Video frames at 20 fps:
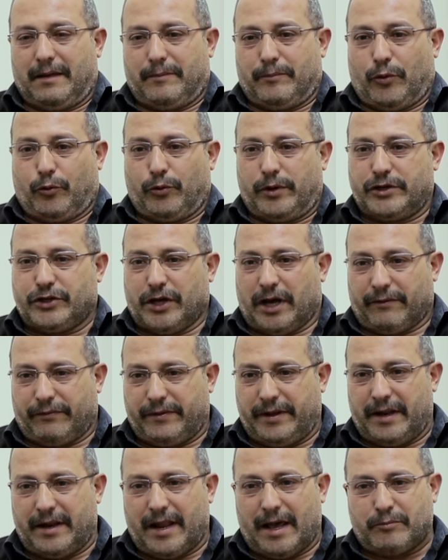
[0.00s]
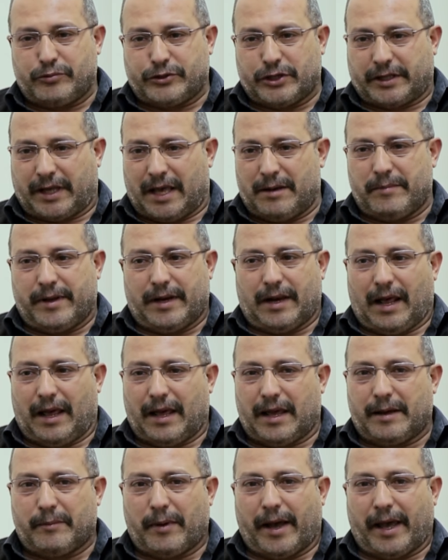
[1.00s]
ما كناش عارفين انها مش هتكمل الحياه